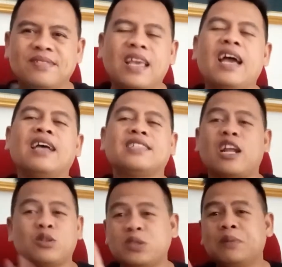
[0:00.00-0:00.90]
ya
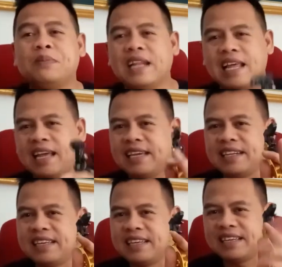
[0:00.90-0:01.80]
100 lebih lah
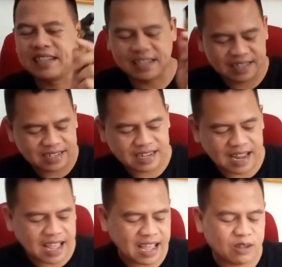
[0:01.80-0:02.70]
ini.
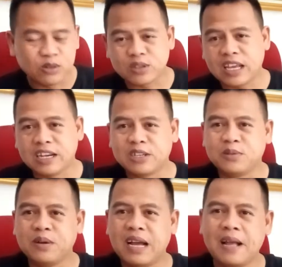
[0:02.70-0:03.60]
Nah, untuk yang
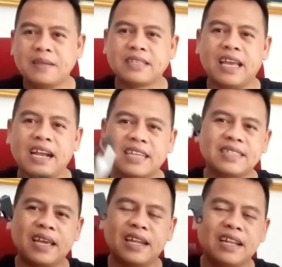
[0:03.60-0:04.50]
kedua saya
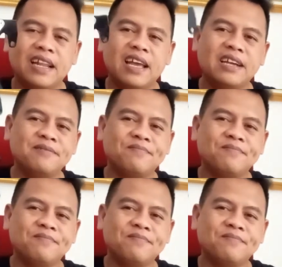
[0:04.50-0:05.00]
kasih handle yang